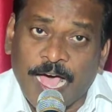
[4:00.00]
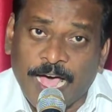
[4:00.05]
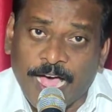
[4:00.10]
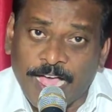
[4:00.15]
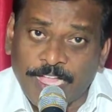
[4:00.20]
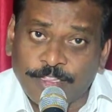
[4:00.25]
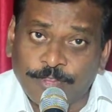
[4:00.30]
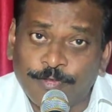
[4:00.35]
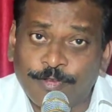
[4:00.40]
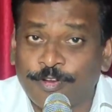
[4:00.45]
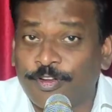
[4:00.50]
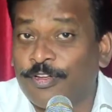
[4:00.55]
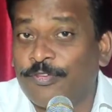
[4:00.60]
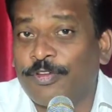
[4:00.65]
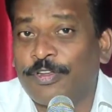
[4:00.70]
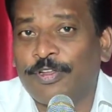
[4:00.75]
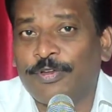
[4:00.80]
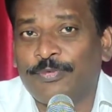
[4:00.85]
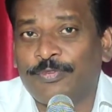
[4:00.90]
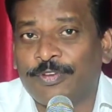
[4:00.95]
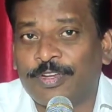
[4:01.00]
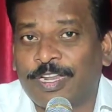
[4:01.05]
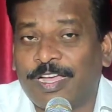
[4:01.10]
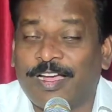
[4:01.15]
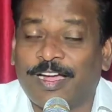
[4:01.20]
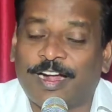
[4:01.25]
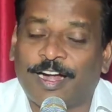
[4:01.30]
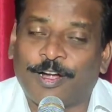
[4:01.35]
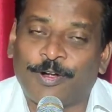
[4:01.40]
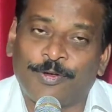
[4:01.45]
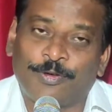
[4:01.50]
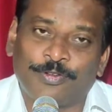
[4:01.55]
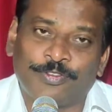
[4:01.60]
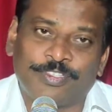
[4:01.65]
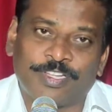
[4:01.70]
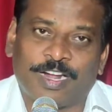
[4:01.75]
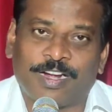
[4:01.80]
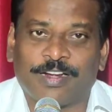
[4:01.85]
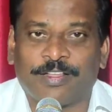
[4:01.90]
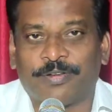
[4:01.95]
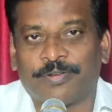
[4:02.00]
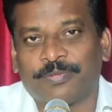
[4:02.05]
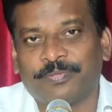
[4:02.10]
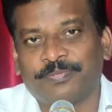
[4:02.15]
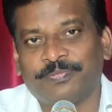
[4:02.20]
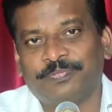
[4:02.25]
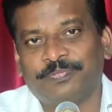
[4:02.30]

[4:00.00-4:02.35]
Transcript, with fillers: ఆ త్రోవలో ఉన్న అడుగుజాడలు